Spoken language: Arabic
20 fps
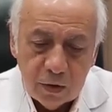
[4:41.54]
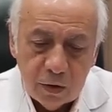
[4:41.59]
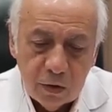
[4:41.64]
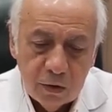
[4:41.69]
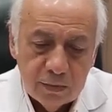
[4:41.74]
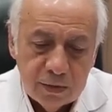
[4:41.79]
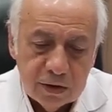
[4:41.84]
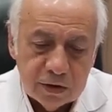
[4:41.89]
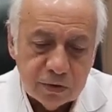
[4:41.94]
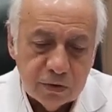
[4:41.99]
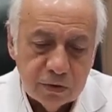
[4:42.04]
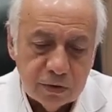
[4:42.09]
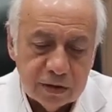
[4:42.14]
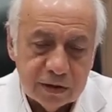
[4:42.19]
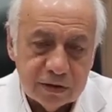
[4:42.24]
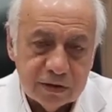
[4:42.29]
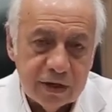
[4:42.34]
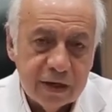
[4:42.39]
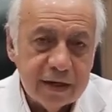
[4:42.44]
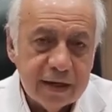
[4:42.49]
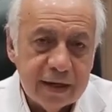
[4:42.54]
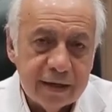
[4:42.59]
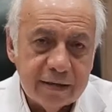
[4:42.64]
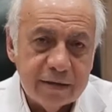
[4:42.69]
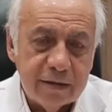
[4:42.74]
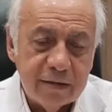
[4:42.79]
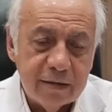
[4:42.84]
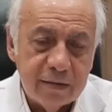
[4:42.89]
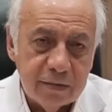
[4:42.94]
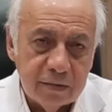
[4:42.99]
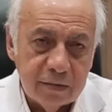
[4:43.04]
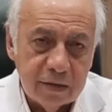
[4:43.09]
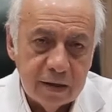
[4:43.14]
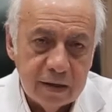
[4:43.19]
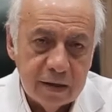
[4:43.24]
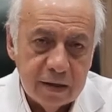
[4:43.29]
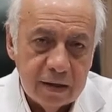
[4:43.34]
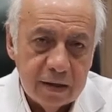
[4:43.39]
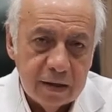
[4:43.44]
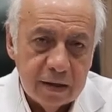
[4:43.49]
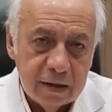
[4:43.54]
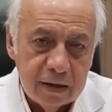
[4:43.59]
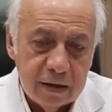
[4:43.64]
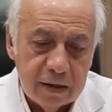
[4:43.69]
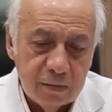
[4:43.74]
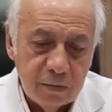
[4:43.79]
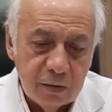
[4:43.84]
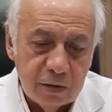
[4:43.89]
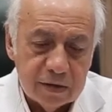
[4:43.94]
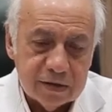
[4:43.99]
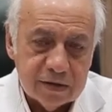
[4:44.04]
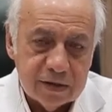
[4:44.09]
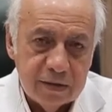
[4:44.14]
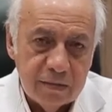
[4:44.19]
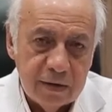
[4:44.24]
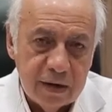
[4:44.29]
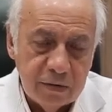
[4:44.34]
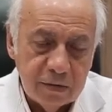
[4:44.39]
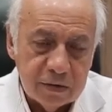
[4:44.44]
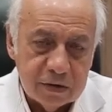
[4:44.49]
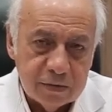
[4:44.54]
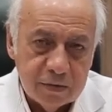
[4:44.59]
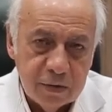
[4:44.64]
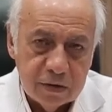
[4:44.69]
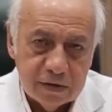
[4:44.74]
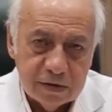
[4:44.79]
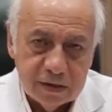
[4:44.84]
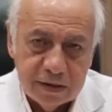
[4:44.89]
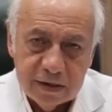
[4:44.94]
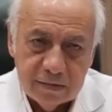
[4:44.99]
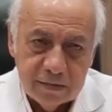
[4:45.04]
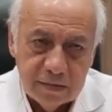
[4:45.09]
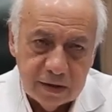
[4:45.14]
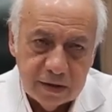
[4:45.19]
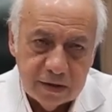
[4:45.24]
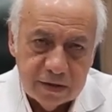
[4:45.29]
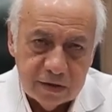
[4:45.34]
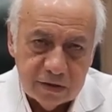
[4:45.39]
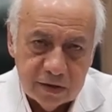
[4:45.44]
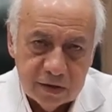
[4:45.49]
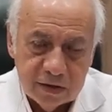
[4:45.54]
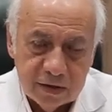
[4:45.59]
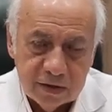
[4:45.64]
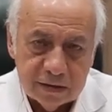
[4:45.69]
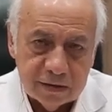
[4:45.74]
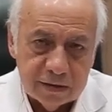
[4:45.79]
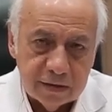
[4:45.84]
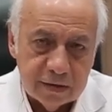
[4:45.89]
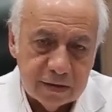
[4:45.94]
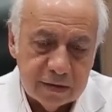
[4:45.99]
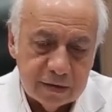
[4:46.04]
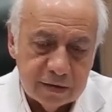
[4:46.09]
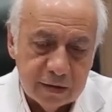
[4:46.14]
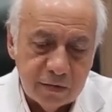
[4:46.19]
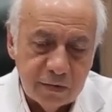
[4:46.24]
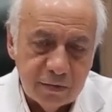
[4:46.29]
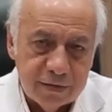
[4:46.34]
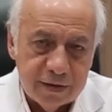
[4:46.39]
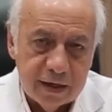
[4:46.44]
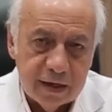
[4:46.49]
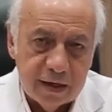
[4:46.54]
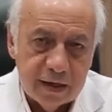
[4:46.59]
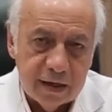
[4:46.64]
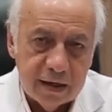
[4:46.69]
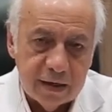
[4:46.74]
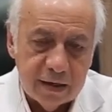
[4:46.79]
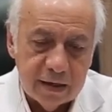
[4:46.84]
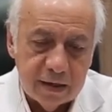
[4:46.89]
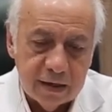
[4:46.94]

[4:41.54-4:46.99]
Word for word: وبشكر الشركات المنظمه او السبونسرنج المره دي شركه سانوفي هي